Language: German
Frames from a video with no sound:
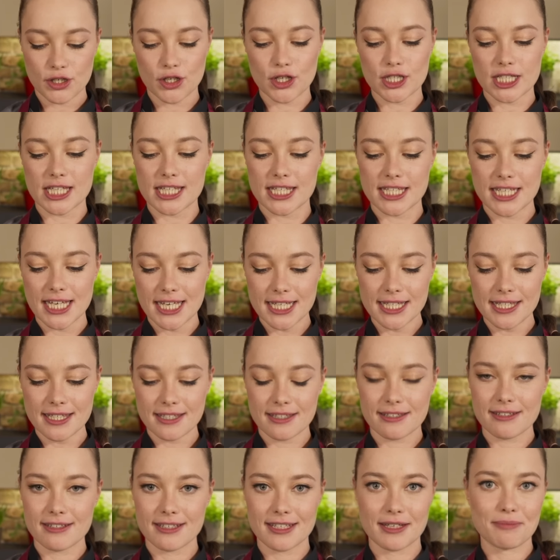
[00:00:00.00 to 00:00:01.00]

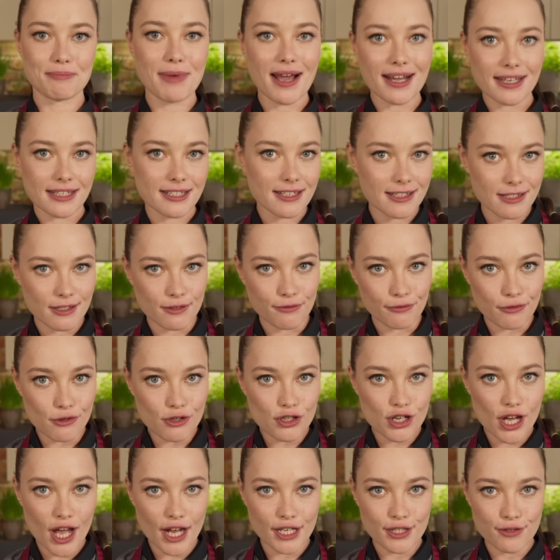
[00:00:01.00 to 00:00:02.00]
Konsistenz. Den packe ich jetzt in
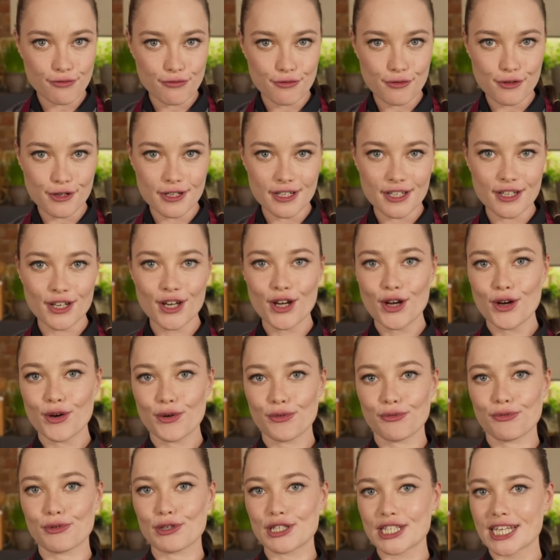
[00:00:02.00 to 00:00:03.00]
Frischhaltefolie
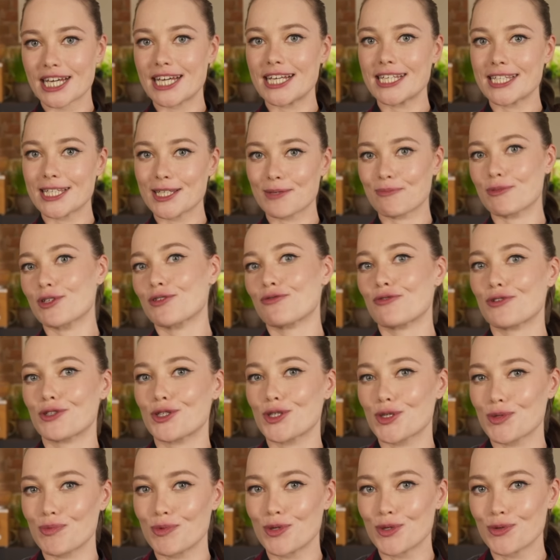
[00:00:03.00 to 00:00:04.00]
und für 30 bis
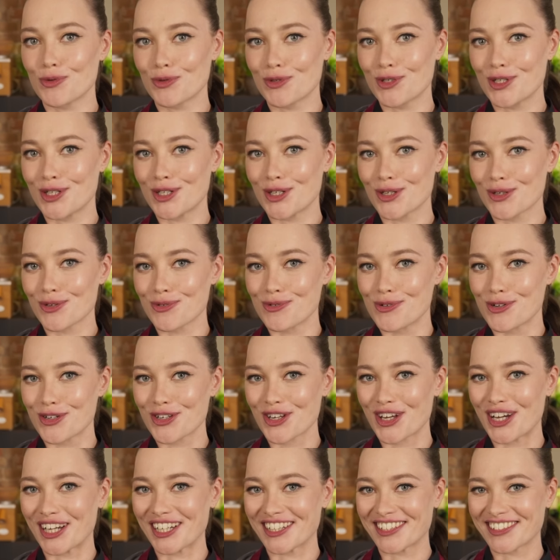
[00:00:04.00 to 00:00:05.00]
40 Minuten in den
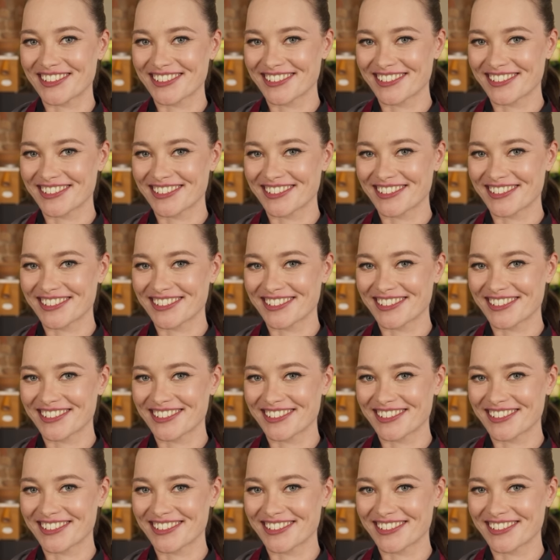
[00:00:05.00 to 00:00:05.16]
Kühlschrank.